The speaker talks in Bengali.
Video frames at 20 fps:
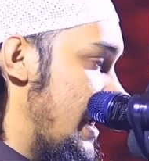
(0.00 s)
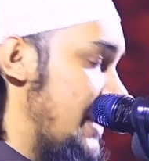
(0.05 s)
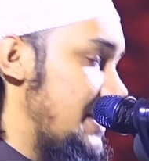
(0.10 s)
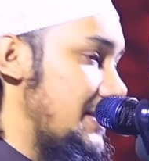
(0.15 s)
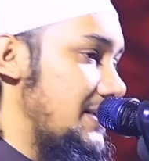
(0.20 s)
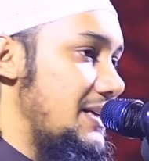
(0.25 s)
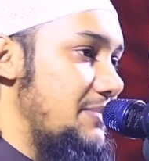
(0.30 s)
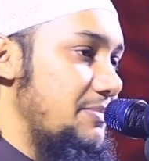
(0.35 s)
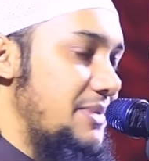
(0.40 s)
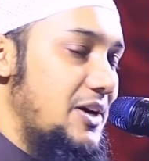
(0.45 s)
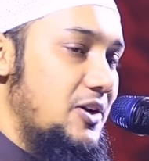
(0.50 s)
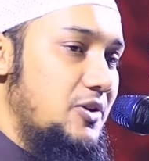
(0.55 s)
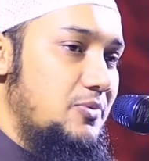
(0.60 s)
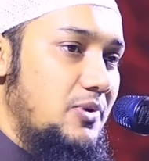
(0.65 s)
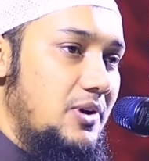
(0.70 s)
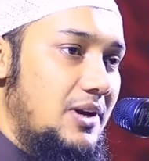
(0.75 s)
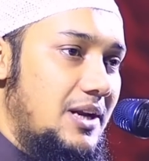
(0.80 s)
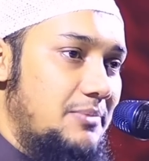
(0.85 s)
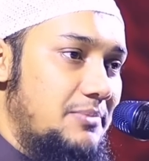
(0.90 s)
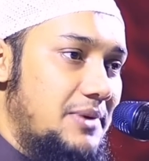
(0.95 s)
এটার নাম কেন
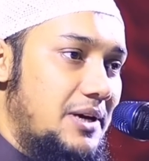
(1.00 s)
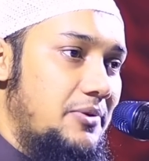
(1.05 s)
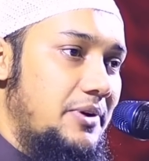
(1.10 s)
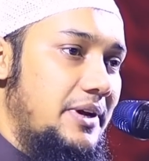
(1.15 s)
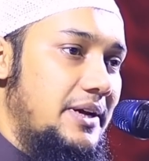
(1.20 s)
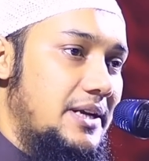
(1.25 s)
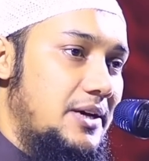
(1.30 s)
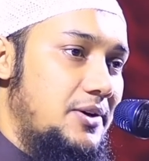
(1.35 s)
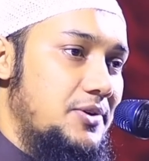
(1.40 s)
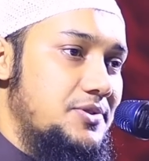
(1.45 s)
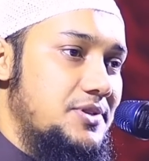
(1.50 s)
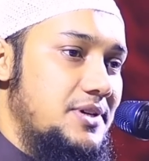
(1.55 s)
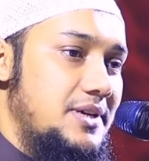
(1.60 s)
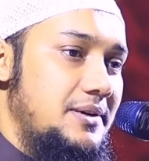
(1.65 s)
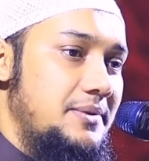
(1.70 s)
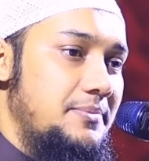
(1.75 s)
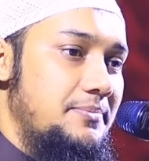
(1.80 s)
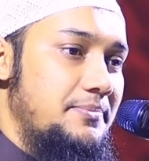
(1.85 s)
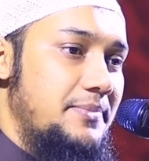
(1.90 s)
বললাম কারণ এটা হচ্ছে